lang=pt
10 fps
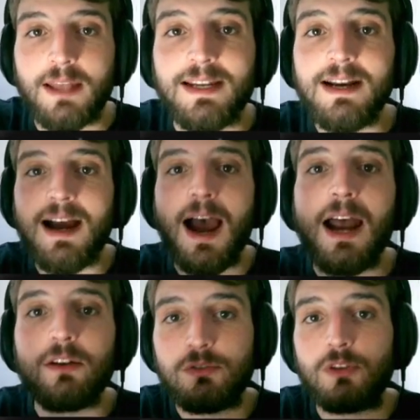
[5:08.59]

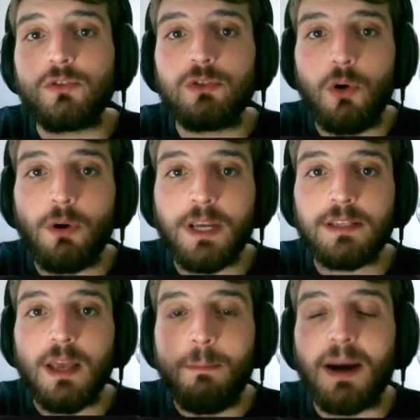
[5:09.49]
trancar os nossos
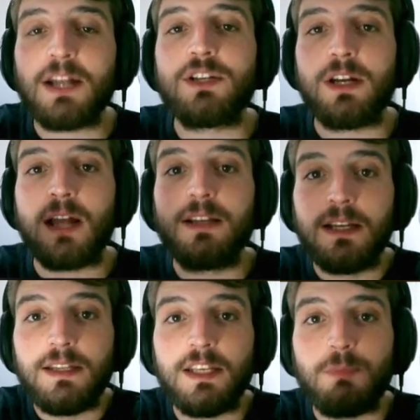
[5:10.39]
tokens para gerar
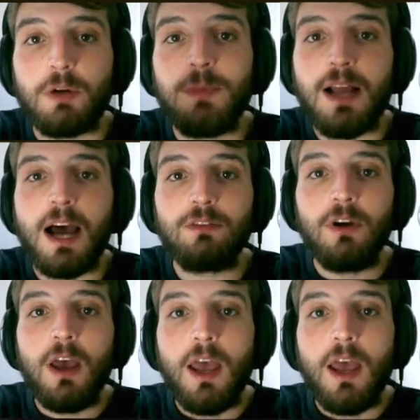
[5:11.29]
liquidez para o mercado